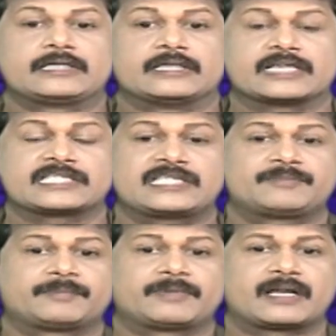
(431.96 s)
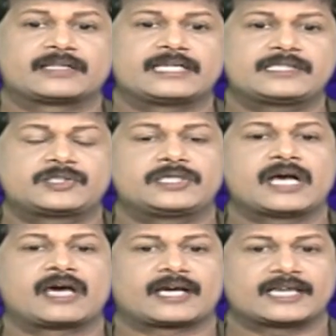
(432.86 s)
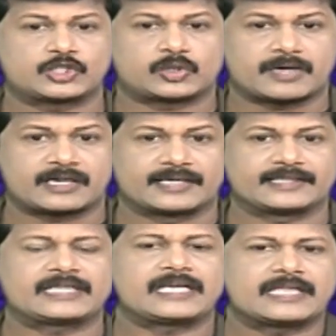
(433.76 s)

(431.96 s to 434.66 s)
நரசிம்ம பாரதி சி ஆர் ராஜகுமார் நடித்த